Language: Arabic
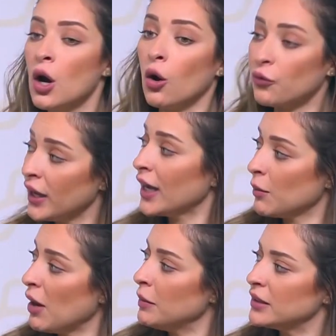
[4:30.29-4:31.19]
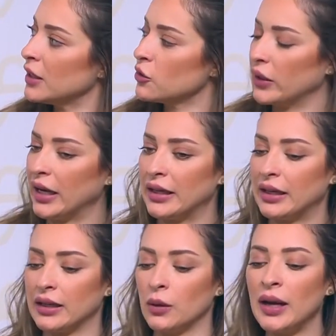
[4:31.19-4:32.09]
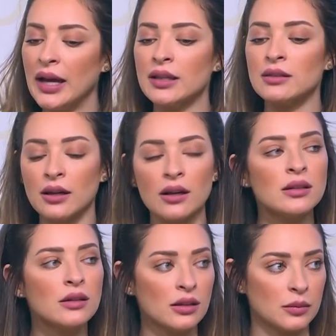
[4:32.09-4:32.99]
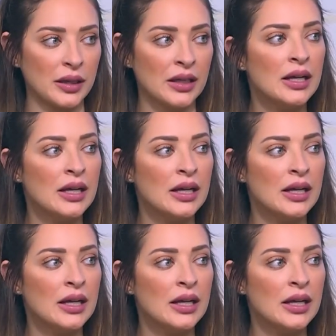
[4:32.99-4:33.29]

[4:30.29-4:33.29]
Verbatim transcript: وفيها كمان 200 سعره حراريه ولكن طريقه هضمي